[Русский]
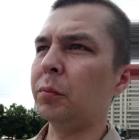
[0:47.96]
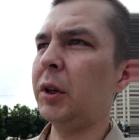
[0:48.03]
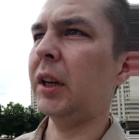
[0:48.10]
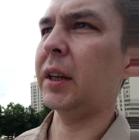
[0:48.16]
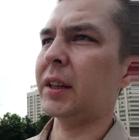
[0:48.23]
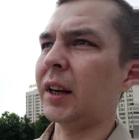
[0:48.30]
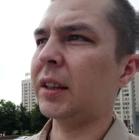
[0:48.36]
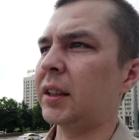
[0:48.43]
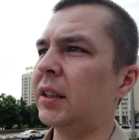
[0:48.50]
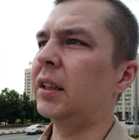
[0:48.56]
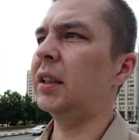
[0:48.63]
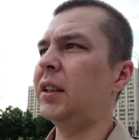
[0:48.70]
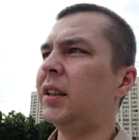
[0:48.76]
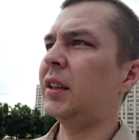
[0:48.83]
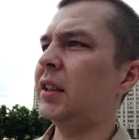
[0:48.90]
рублей как-то
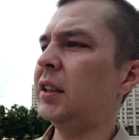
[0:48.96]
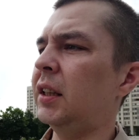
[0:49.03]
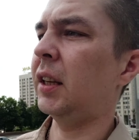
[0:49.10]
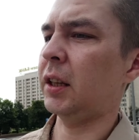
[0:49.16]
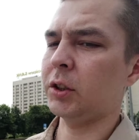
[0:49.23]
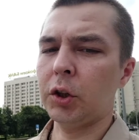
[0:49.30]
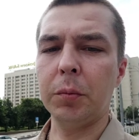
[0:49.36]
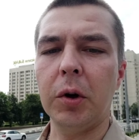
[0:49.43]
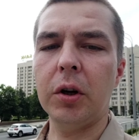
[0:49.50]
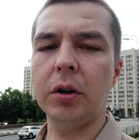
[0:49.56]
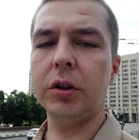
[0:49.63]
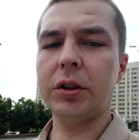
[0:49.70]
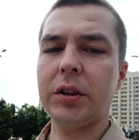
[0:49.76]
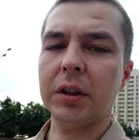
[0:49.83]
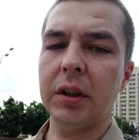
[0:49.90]
не особо
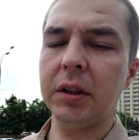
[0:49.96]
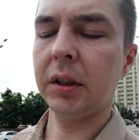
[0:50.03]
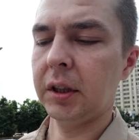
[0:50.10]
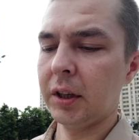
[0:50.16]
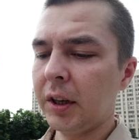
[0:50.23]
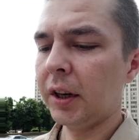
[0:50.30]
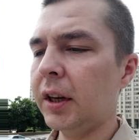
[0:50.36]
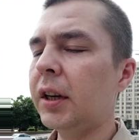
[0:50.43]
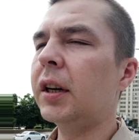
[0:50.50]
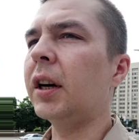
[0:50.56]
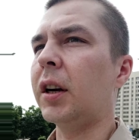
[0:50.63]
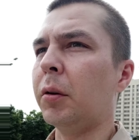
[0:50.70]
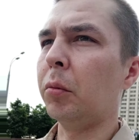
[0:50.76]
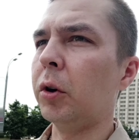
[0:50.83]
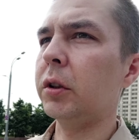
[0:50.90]
хочется
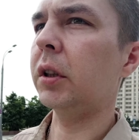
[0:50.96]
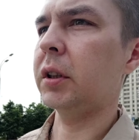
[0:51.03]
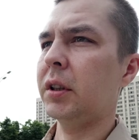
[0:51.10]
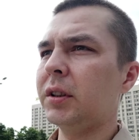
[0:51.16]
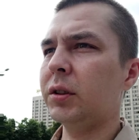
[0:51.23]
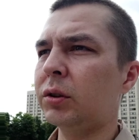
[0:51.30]
работать.